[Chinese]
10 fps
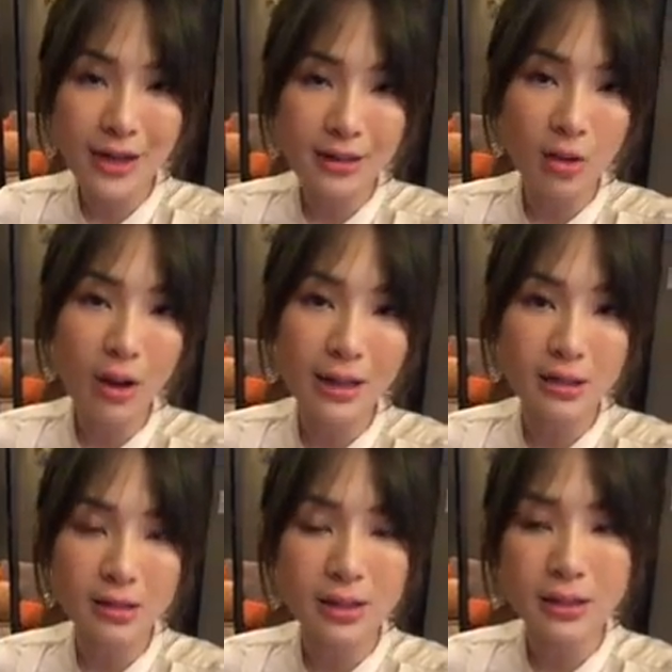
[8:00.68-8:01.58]
饭的话，
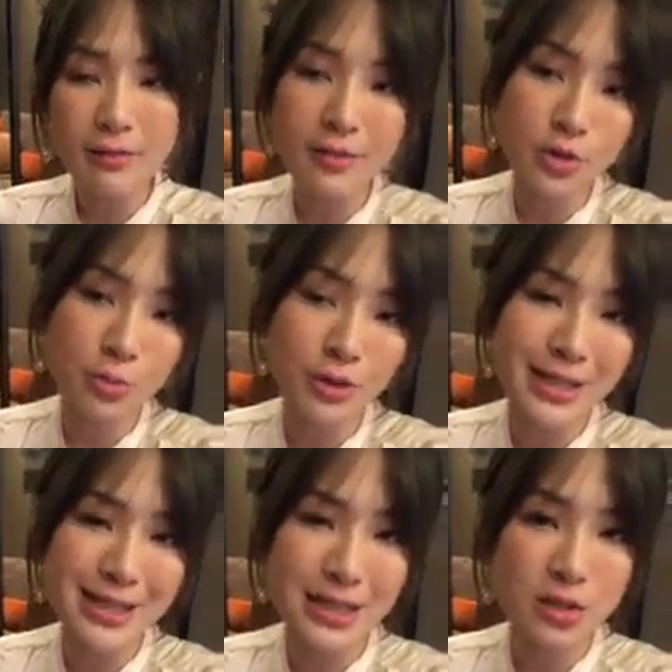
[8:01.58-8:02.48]
你的那个淀粉就不会
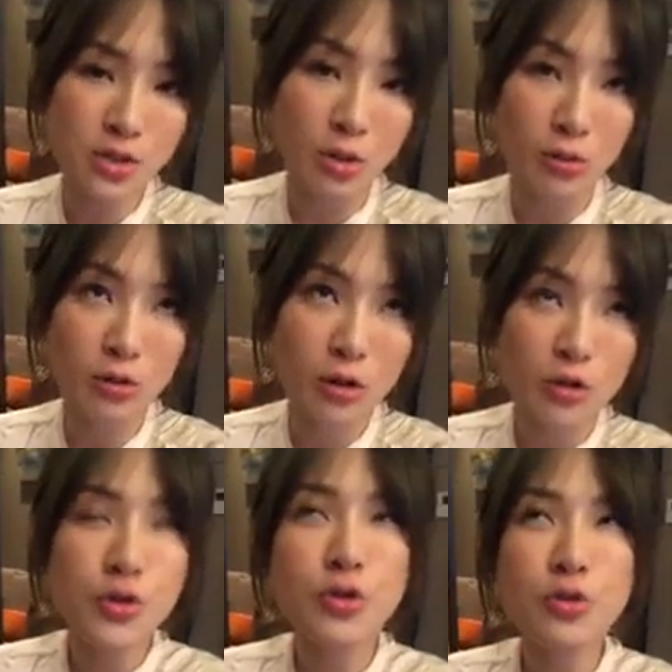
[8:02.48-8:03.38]
吸收。
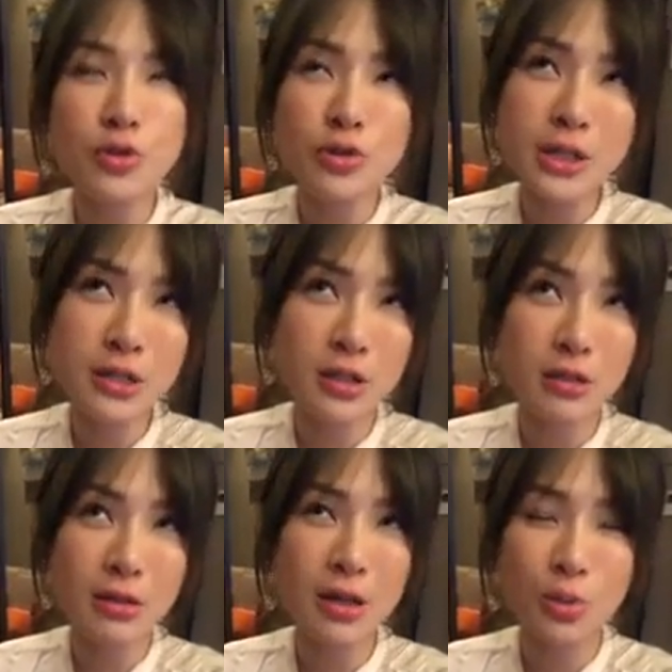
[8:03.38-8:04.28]
就是我就可
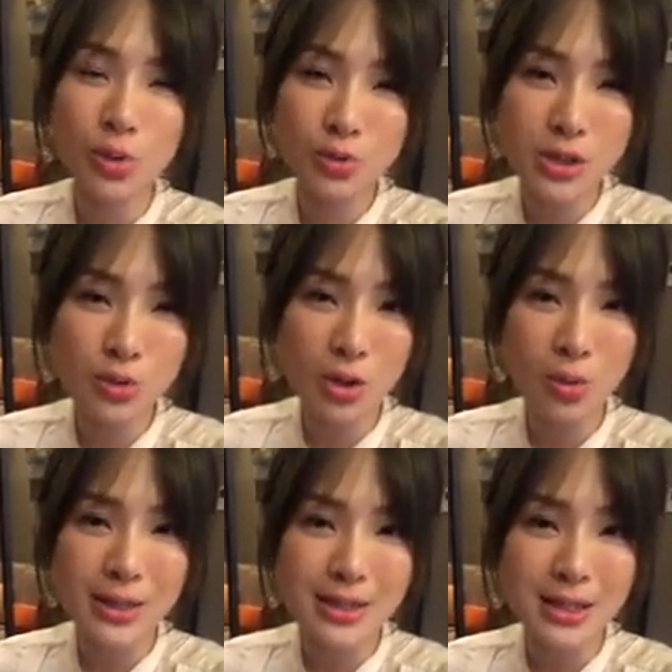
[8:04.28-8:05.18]
能很多东西双
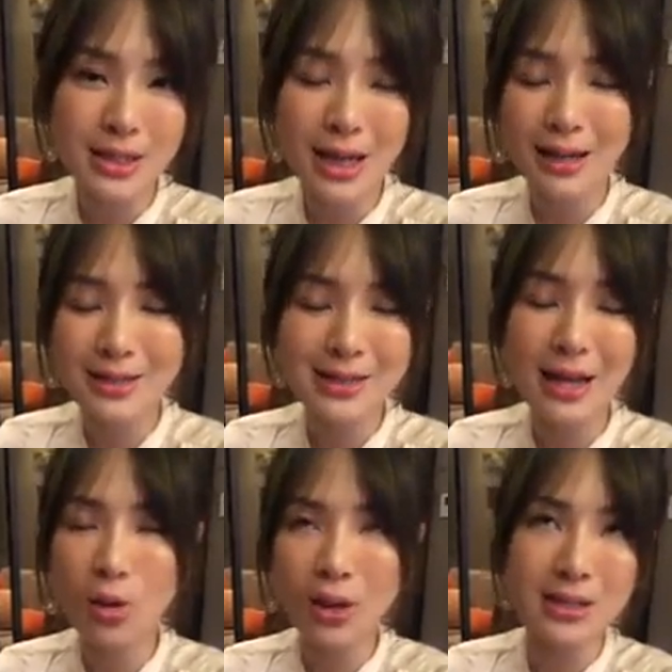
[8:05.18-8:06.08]
管齐下，
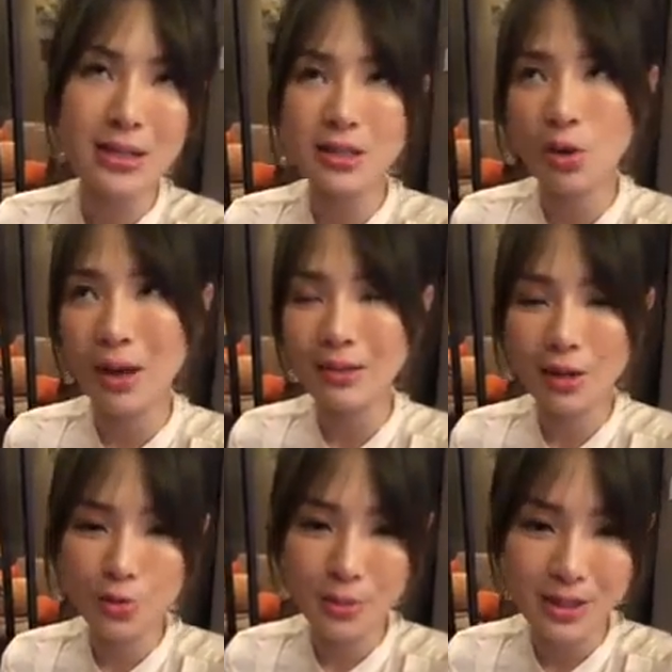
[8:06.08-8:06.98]
三管四管，然
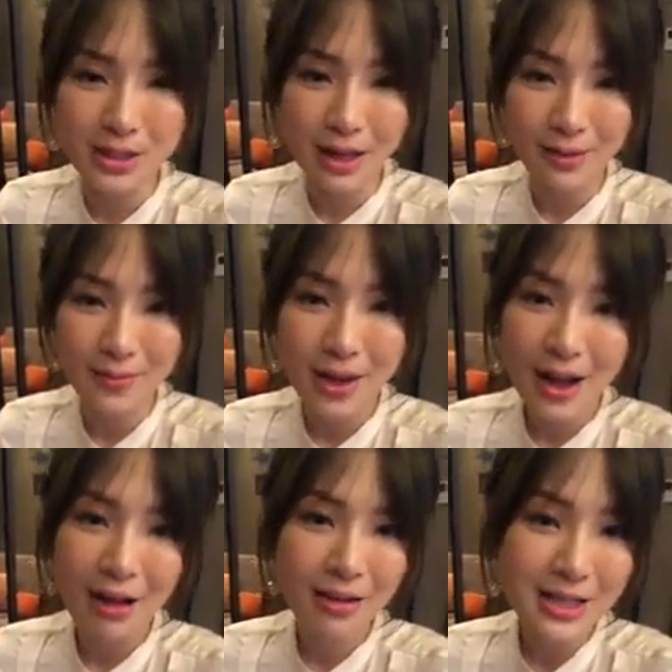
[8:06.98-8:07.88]
后就变这样。
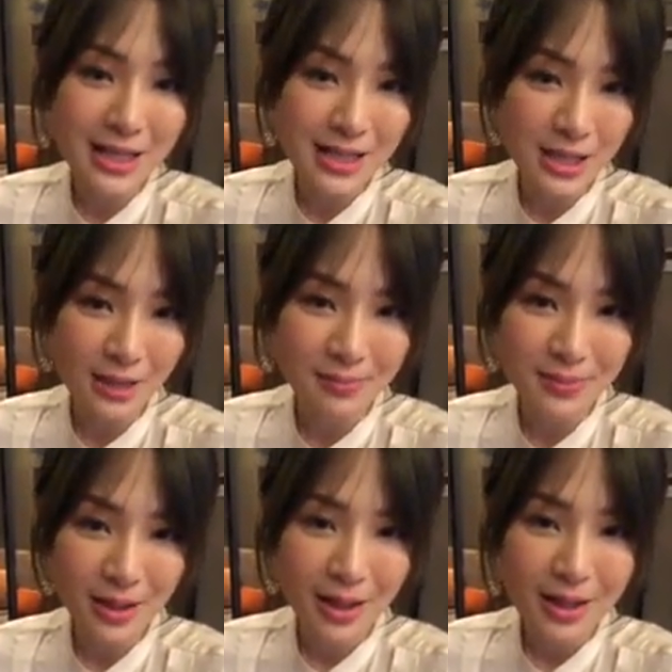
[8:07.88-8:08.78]
好了，现在几点？
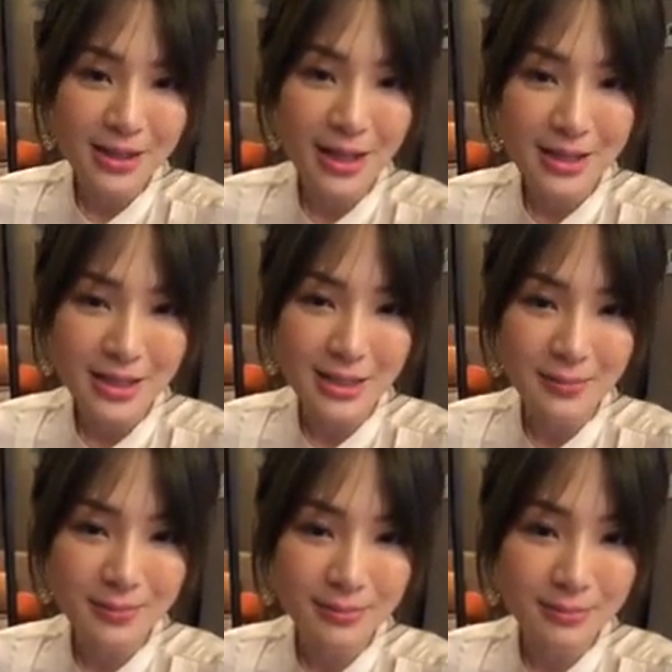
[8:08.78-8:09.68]
现在已经。